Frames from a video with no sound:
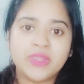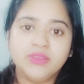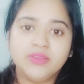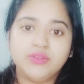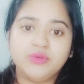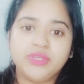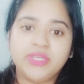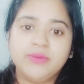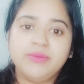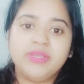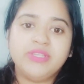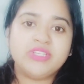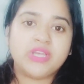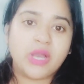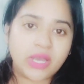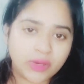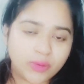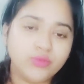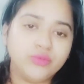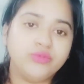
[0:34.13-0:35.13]
क्योंकि मैं
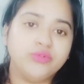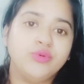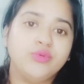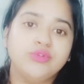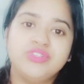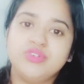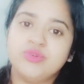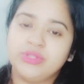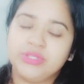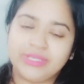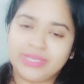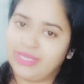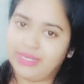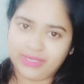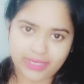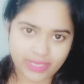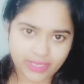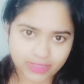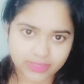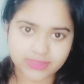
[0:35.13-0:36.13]
चाहूँ तो कुछ खुद के लिए
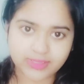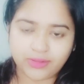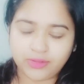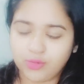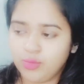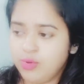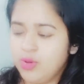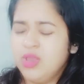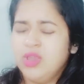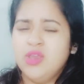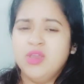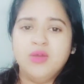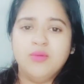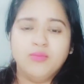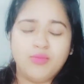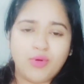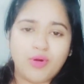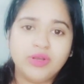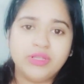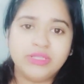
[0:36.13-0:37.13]
नहीं कर सकती हूँ
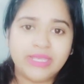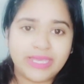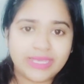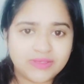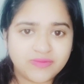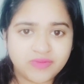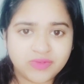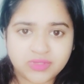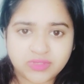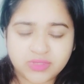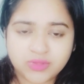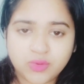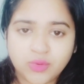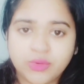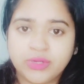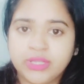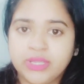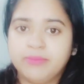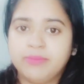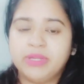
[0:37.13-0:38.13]
बहुत गेस्ट विजिटिंग हो
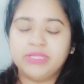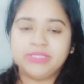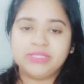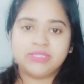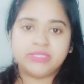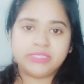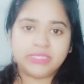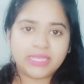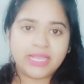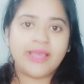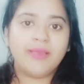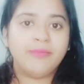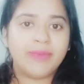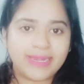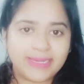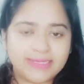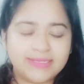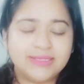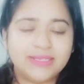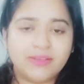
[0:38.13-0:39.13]
रही है बट स्टिल आई एम
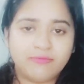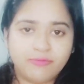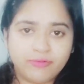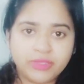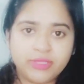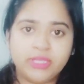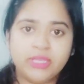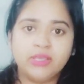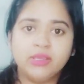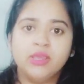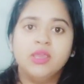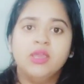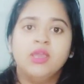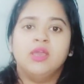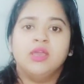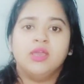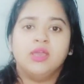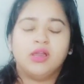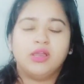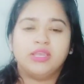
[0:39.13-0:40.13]
मैनेजिंग एवरीथिंग
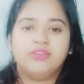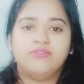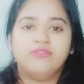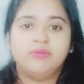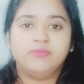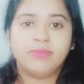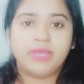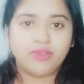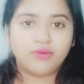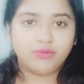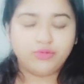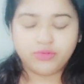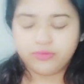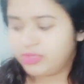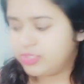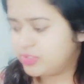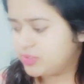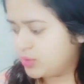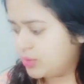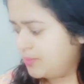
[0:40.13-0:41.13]
इवन माई यूट्यूब
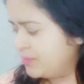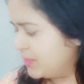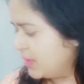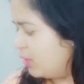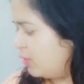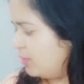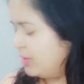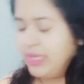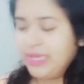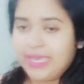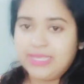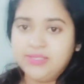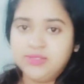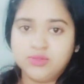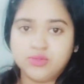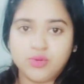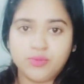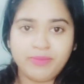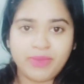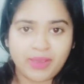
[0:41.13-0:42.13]
ऑल्सो ओके गाइज
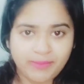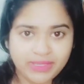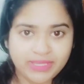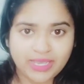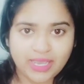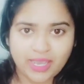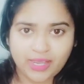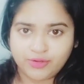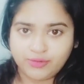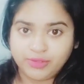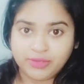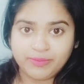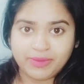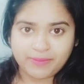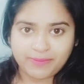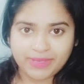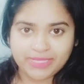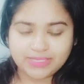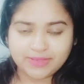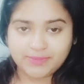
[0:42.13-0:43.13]
तो मैं अभी दिखा रही हूँ कि मेरे
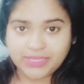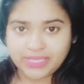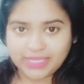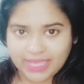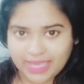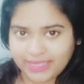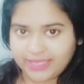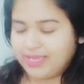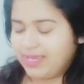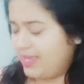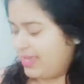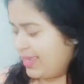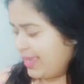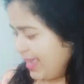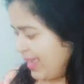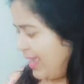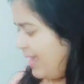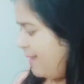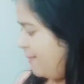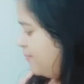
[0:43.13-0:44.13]
पास अभी क्या क्या
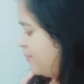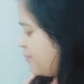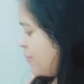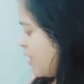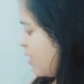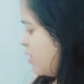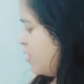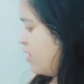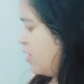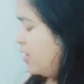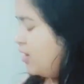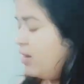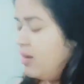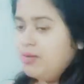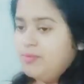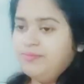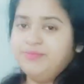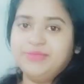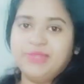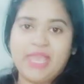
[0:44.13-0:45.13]
है
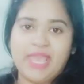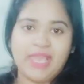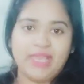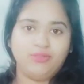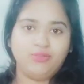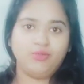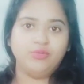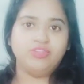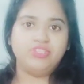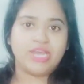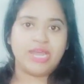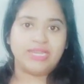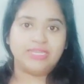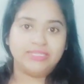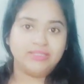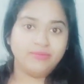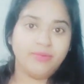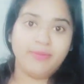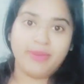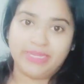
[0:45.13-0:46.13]
एक तो
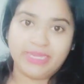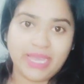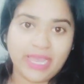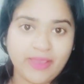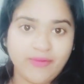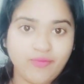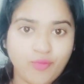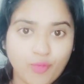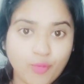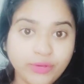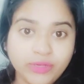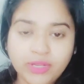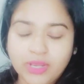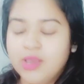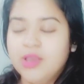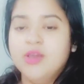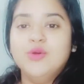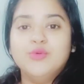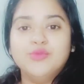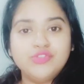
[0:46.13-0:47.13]
चार्जिंग में बैठा है फ़ोन
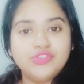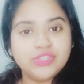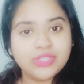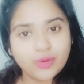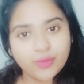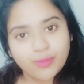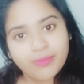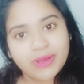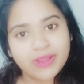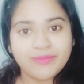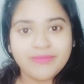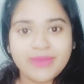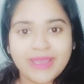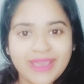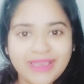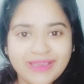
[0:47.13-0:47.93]
उसके ऊपर मैं